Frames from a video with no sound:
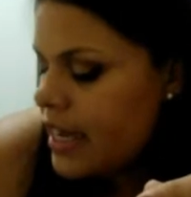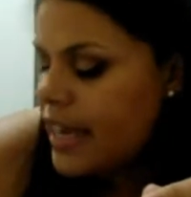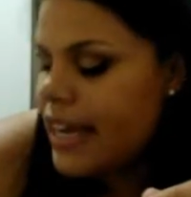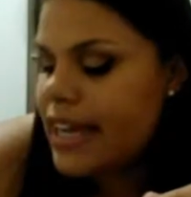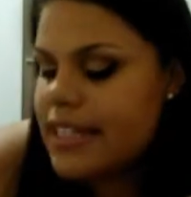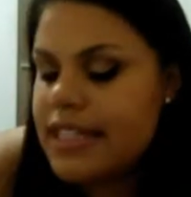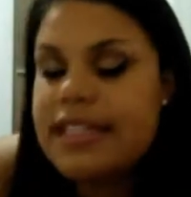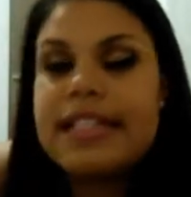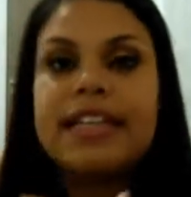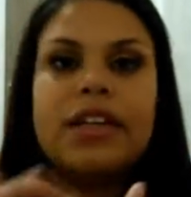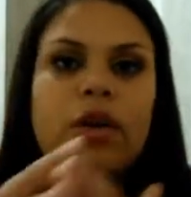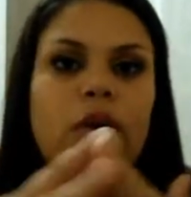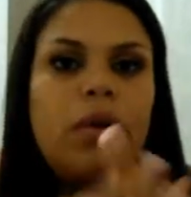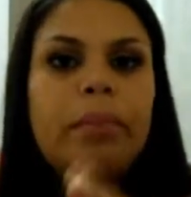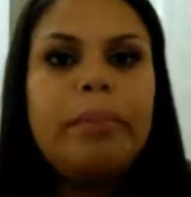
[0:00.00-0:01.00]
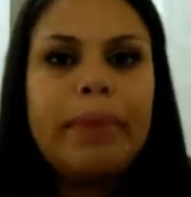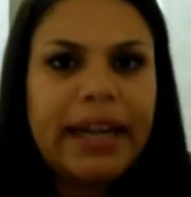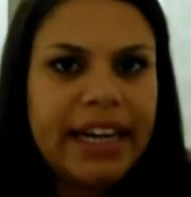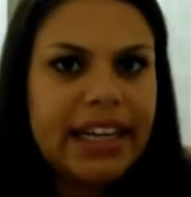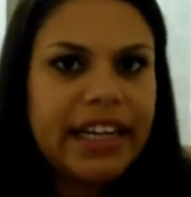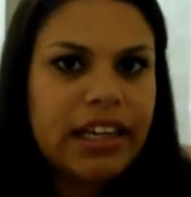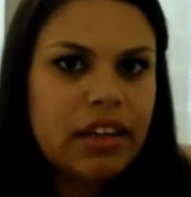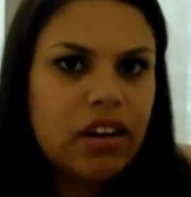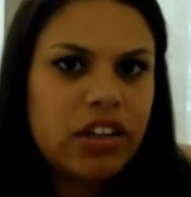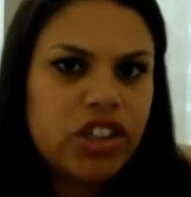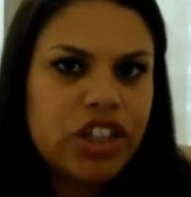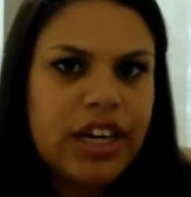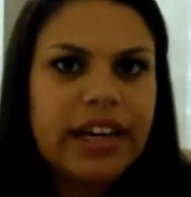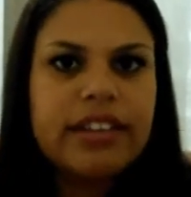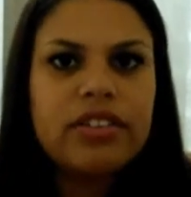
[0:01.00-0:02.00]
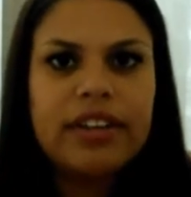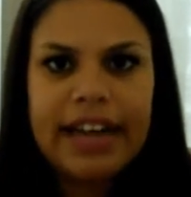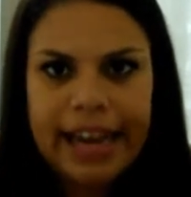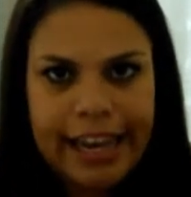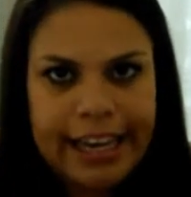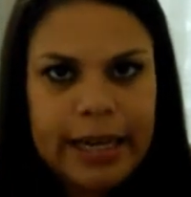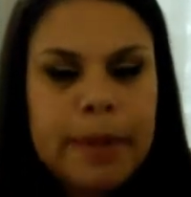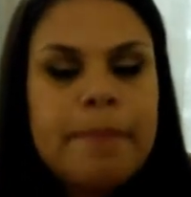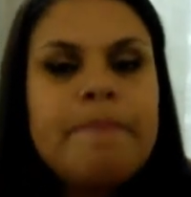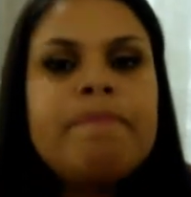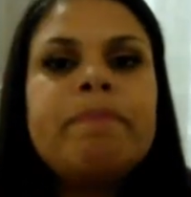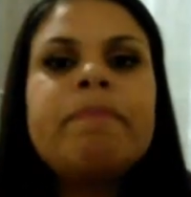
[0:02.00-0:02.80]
Esses daqui eu comprei lá da lojinha Letorelli.